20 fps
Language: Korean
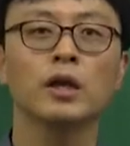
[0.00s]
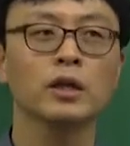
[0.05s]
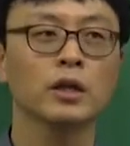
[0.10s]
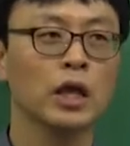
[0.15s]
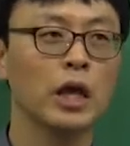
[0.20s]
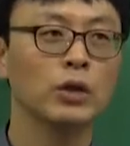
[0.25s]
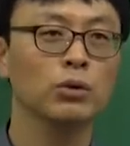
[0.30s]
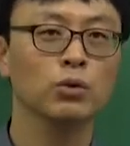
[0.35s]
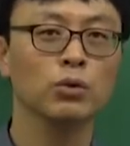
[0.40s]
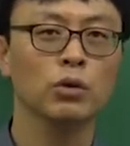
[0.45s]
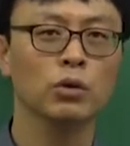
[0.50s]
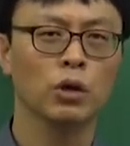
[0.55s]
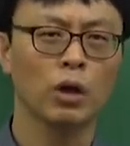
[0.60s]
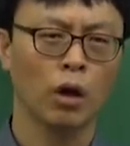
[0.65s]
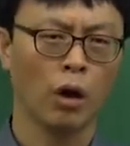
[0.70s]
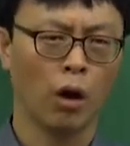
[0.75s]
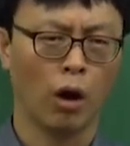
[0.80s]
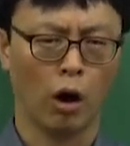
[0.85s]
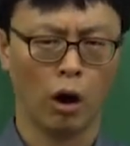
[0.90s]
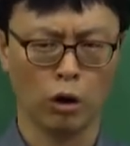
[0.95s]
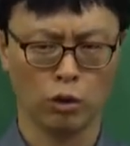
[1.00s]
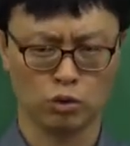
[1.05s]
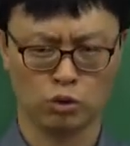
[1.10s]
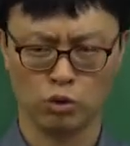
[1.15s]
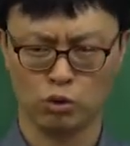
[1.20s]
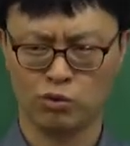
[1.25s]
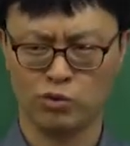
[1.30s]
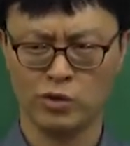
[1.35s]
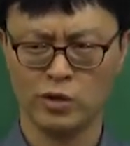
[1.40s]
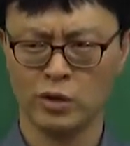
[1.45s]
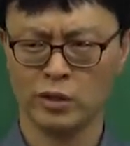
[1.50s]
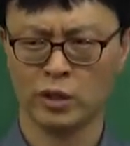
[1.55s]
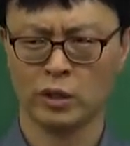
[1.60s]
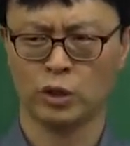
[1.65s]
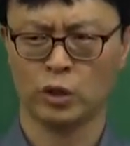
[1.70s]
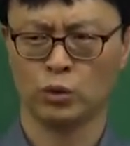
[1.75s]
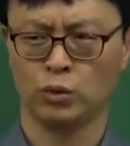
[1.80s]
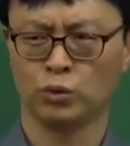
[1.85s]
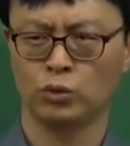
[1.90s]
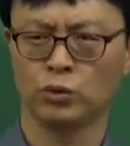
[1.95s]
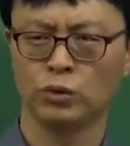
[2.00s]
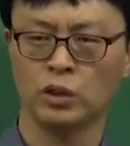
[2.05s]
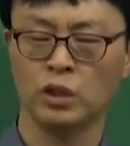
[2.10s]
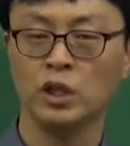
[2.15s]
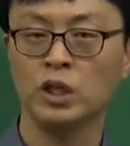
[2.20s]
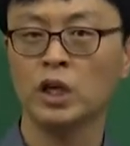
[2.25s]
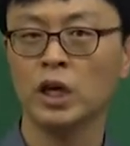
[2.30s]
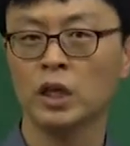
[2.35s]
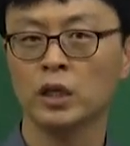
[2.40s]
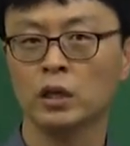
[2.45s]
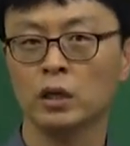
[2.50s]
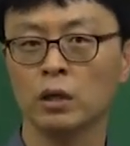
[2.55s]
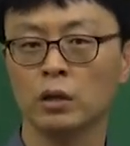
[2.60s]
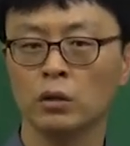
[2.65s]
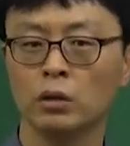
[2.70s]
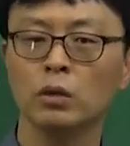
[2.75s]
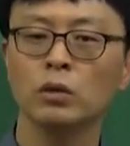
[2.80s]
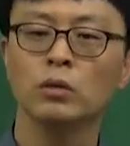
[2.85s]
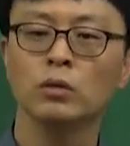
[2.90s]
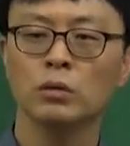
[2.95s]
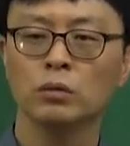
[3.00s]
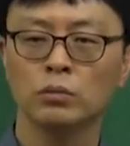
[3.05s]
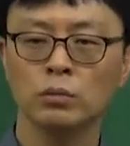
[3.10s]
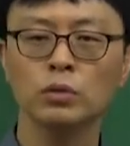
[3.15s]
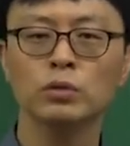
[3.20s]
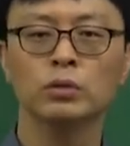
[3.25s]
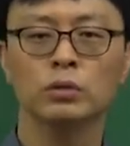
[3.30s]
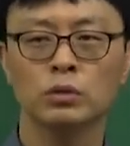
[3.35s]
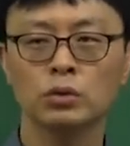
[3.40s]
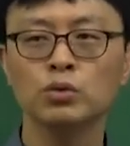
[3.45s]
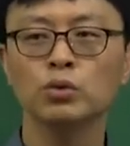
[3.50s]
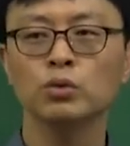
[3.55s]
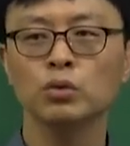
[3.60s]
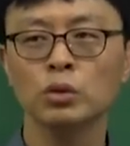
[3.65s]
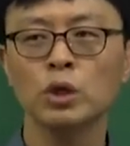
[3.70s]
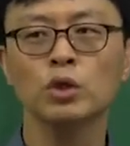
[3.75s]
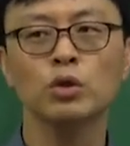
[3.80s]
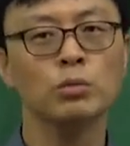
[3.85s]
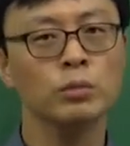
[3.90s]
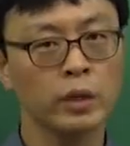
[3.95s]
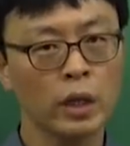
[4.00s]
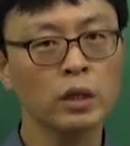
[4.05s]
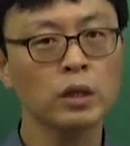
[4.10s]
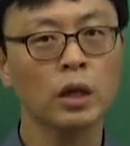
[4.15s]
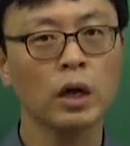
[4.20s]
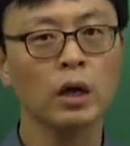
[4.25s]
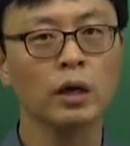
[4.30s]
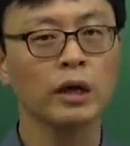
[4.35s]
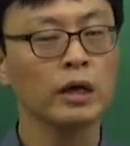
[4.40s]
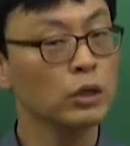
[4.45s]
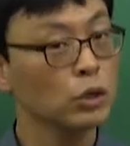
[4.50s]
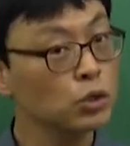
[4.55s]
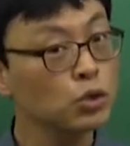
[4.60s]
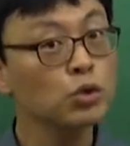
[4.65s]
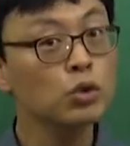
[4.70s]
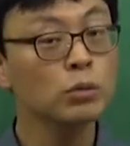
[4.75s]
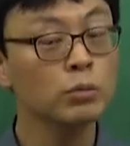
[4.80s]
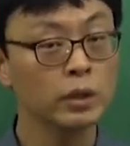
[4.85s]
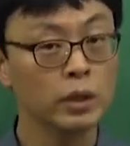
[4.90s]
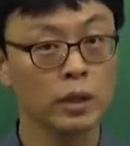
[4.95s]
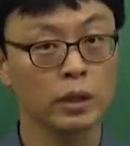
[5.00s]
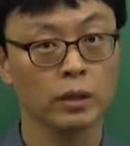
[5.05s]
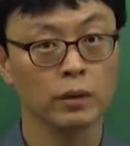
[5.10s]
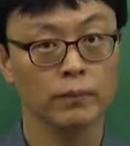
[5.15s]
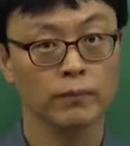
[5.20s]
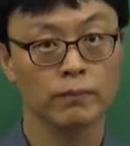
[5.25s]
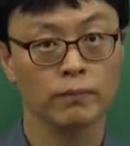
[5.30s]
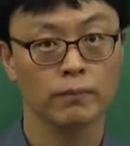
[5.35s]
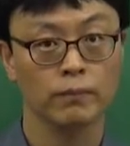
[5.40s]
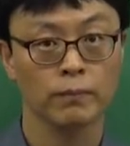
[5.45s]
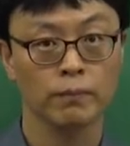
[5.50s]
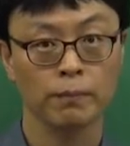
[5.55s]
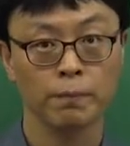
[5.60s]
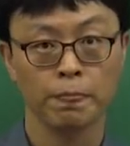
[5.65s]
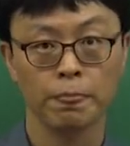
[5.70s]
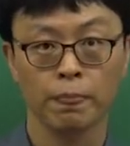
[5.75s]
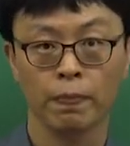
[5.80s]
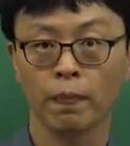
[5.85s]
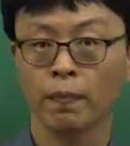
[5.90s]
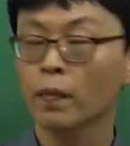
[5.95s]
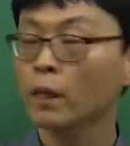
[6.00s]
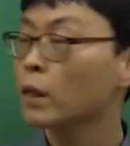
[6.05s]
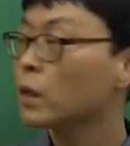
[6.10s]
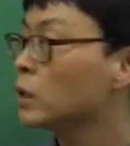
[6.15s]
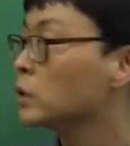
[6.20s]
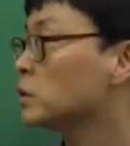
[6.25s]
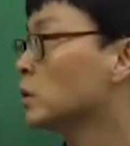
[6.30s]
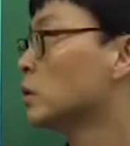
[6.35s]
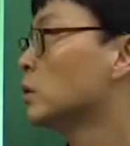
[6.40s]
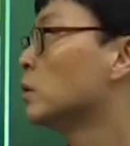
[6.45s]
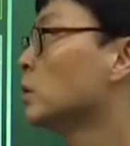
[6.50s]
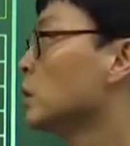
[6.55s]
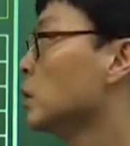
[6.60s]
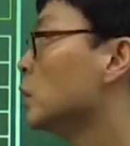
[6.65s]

태도를 아주 뛰어난 태도군 이게 아니라 뭐 그 정도 태도면 됐다. 그러이 그러니까 정도면 돼. 그래서